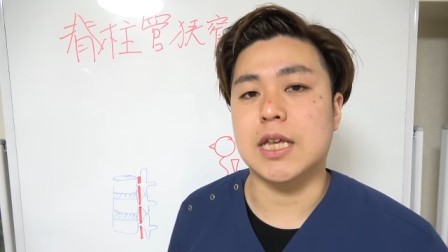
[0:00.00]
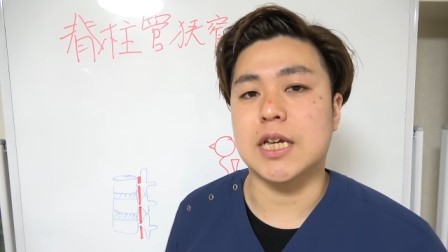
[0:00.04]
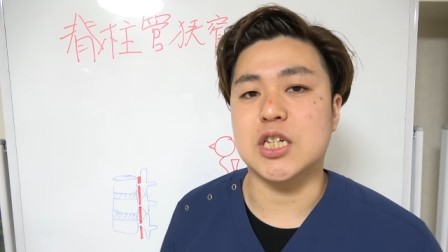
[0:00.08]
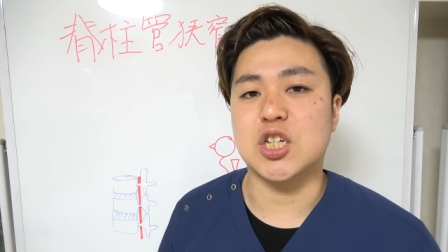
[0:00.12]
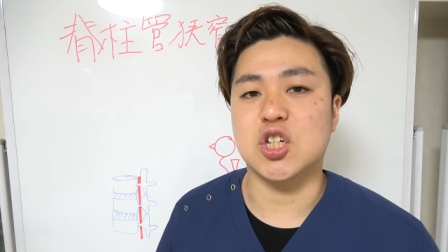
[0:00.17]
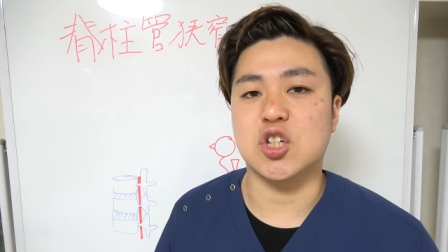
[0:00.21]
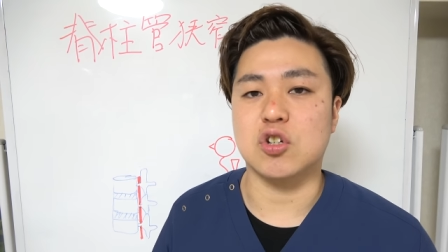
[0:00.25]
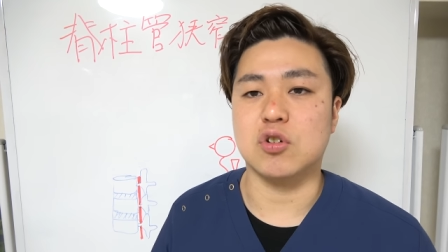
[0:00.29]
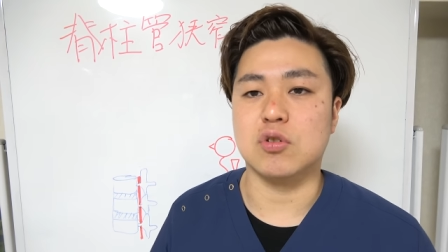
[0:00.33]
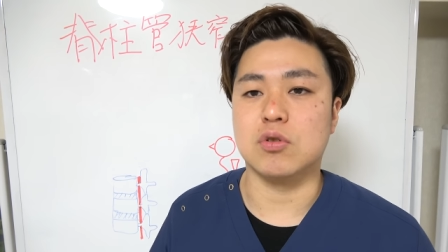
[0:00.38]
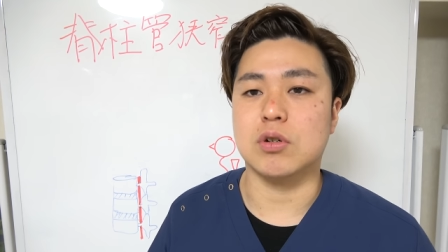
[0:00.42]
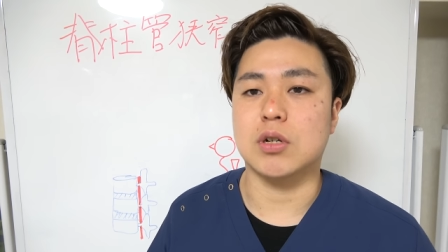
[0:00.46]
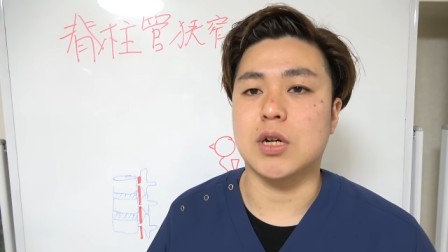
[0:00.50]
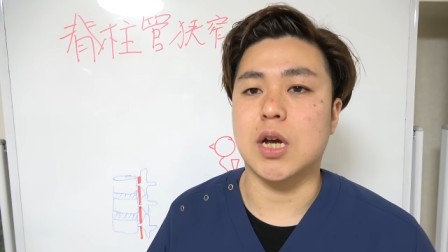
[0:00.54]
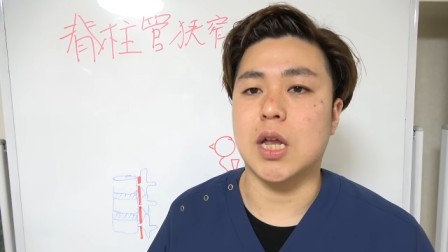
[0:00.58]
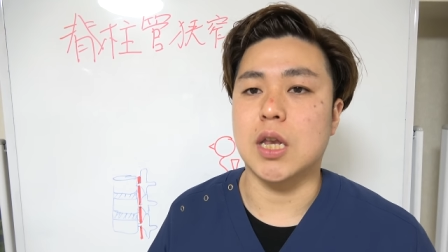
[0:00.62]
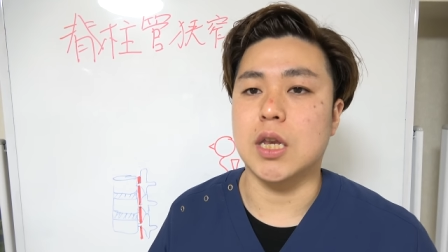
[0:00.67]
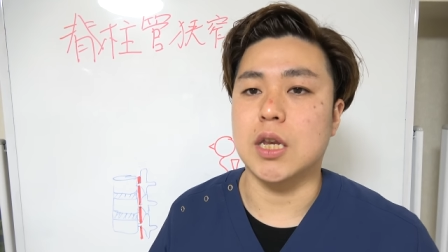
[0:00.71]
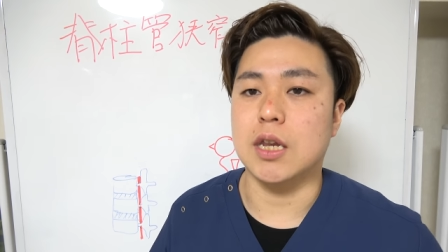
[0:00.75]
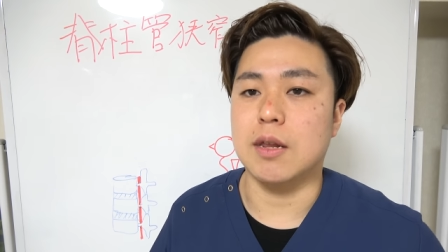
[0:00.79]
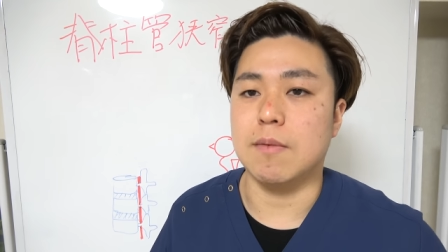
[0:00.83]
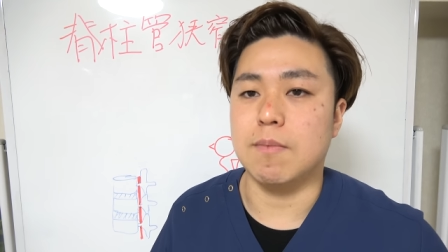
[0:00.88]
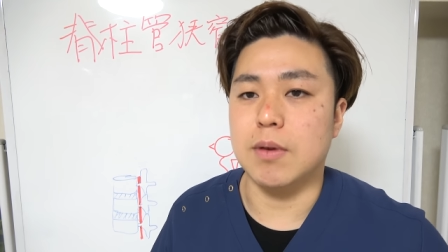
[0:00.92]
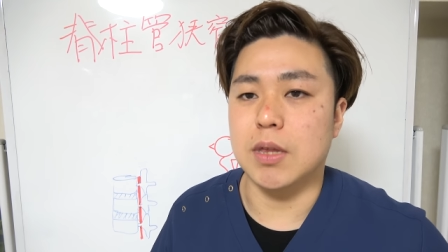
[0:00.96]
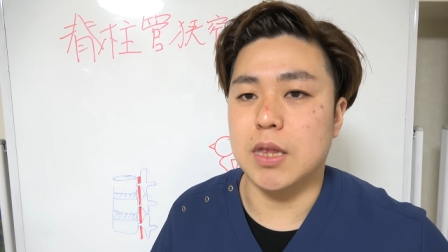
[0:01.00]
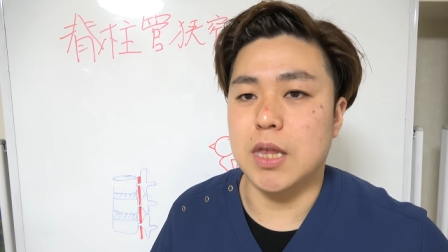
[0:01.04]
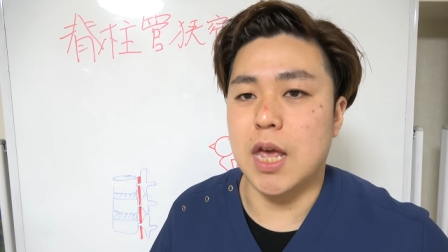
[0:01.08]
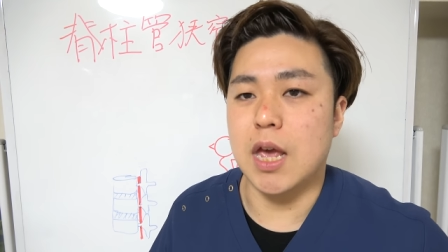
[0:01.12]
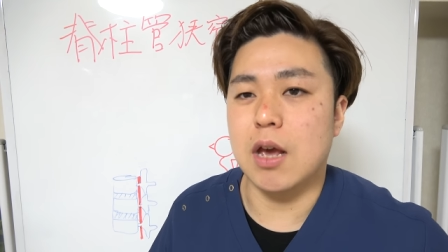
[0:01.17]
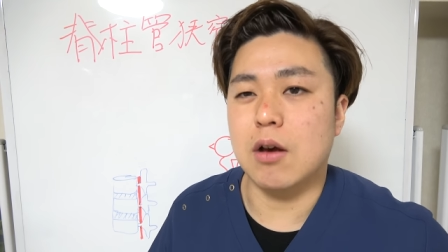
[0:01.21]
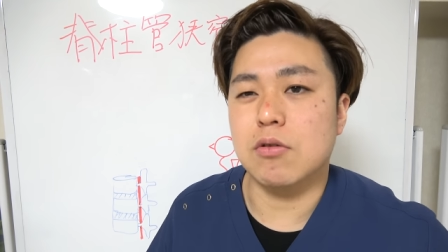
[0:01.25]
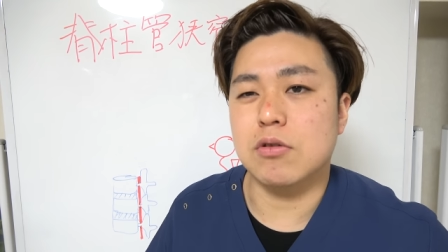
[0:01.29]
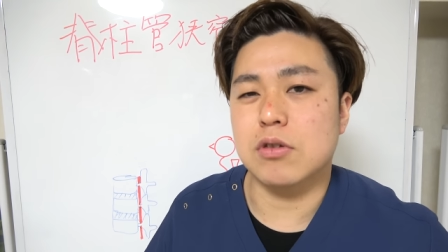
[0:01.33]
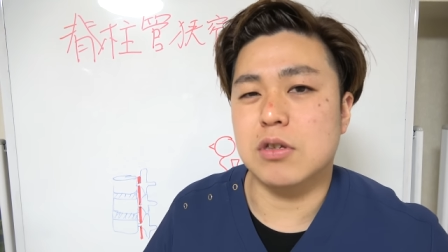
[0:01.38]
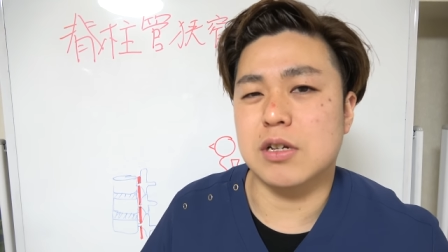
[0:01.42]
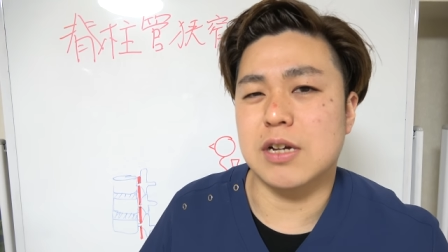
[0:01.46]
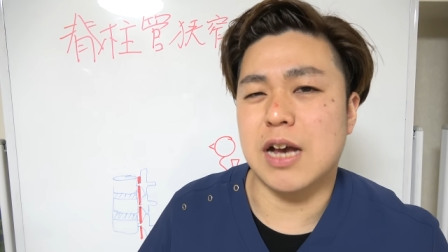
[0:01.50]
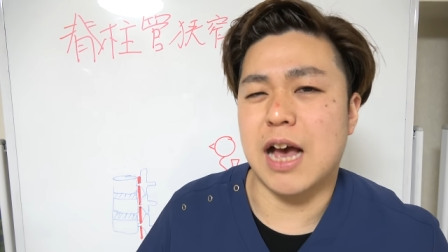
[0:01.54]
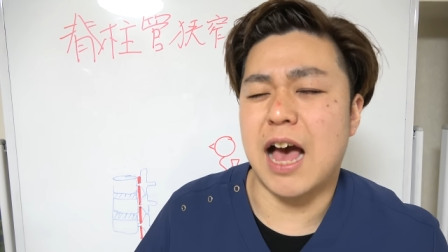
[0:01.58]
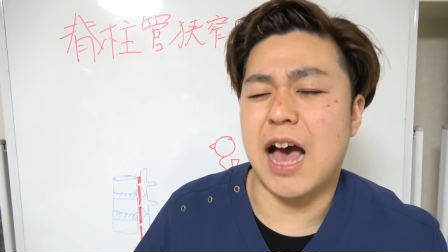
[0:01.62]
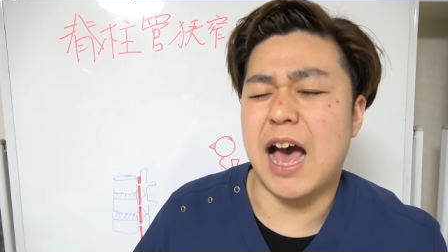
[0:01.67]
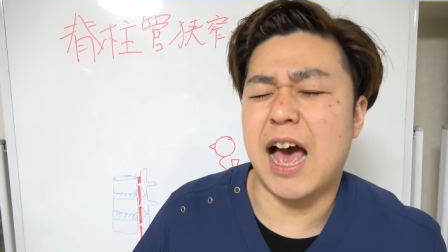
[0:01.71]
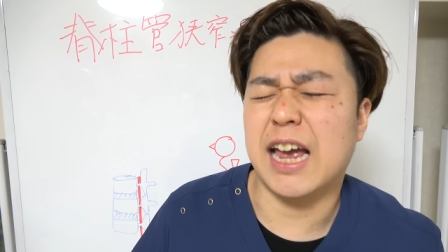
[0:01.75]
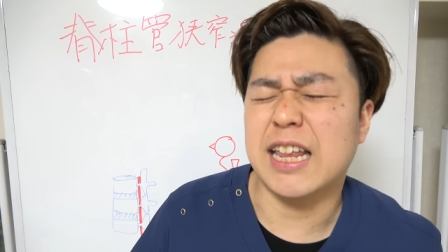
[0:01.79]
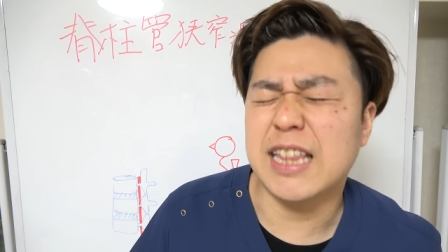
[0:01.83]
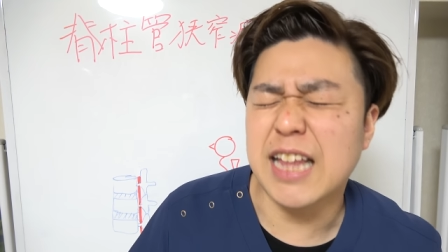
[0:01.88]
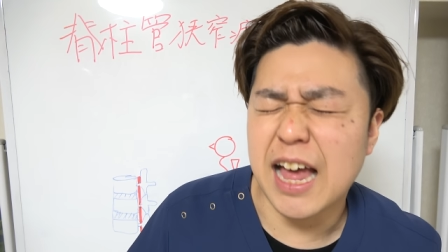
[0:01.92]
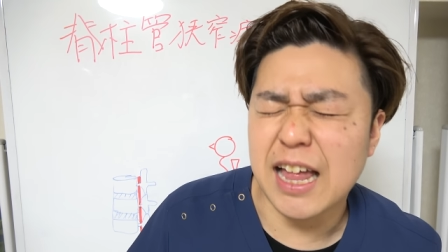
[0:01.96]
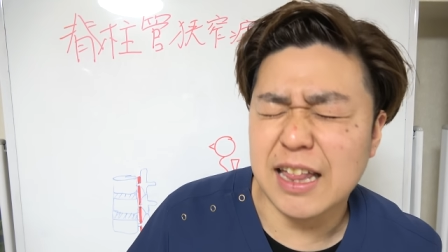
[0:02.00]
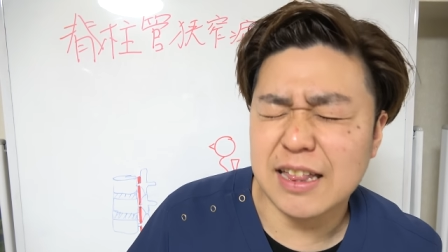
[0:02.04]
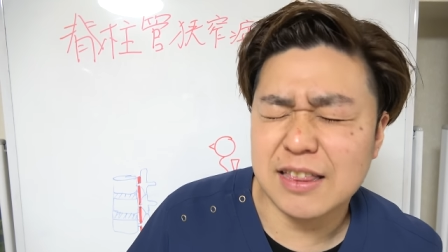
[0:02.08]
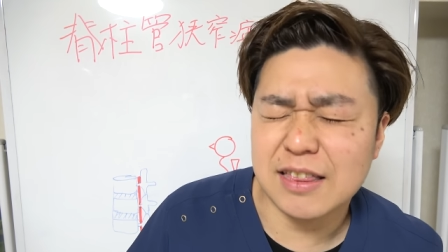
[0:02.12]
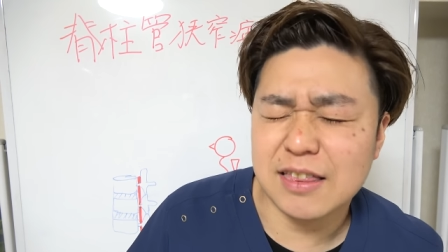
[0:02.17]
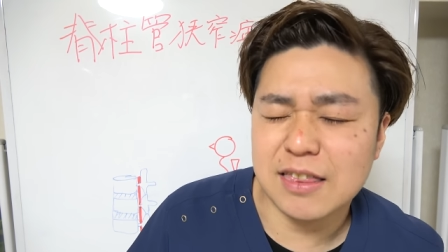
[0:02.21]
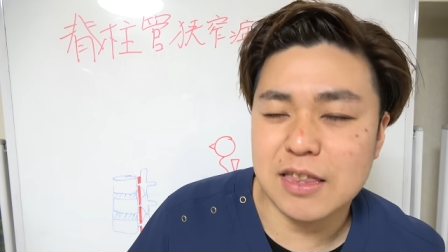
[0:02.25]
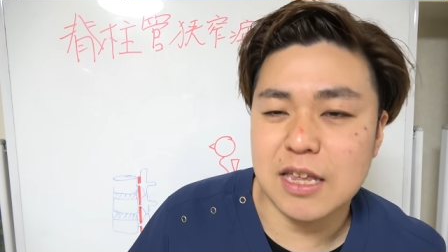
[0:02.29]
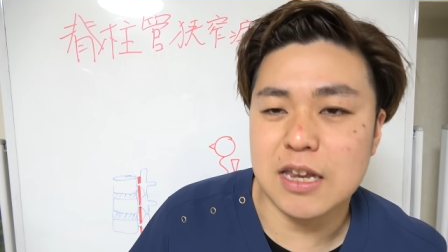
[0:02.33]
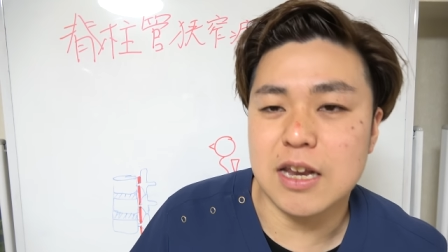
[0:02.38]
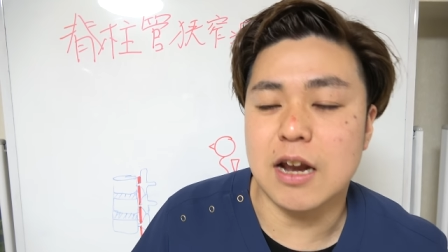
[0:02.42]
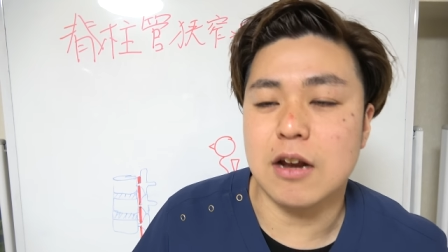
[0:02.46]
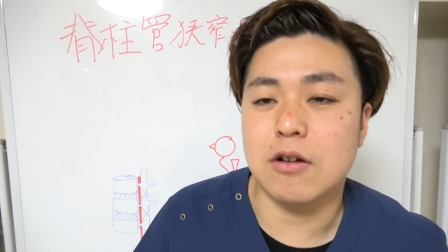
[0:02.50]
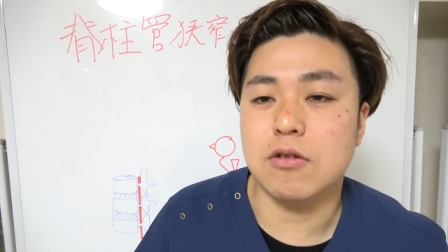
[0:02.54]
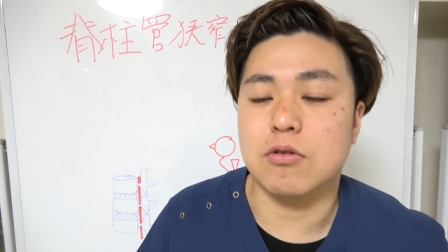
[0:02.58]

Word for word: た瞬間に尾てい骨が開いたってな